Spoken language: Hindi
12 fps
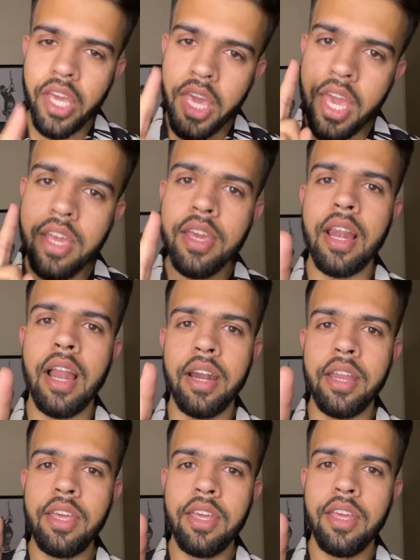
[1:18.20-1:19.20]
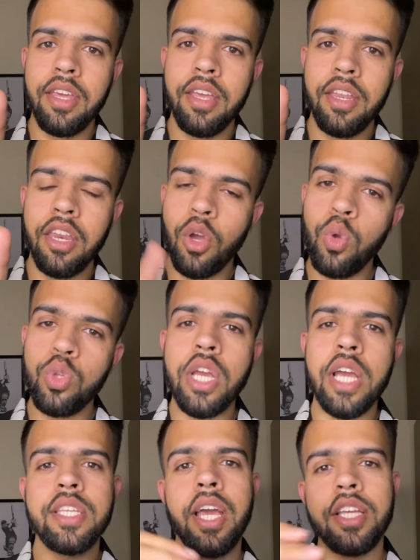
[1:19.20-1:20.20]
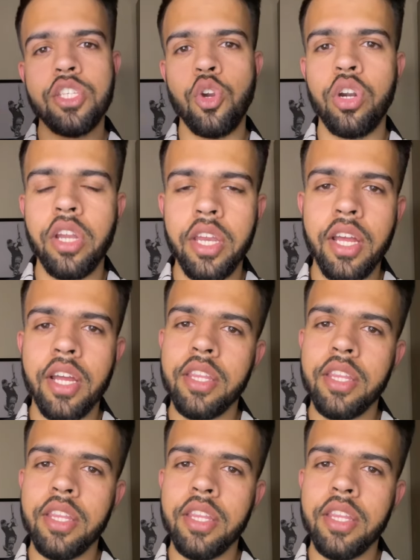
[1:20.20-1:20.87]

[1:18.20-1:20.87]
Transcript: एक खिलाड़ी ने कुछ ऐसा एक्स्ट्रॉर्डनरी कर